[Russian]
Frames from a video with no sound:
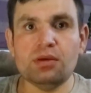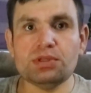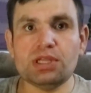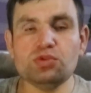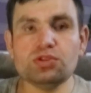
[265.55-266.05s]

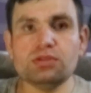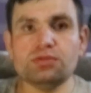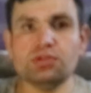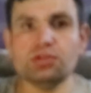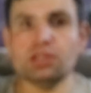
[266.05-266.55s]
потому что
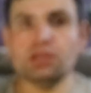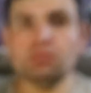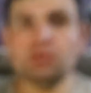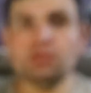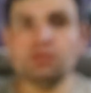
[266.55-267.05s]
все-таки
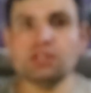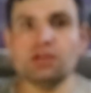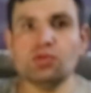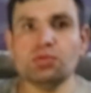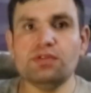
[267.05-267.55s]
мы в
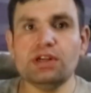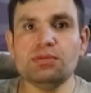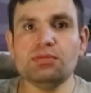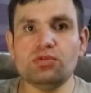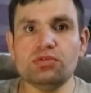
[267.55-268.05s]
основном говорим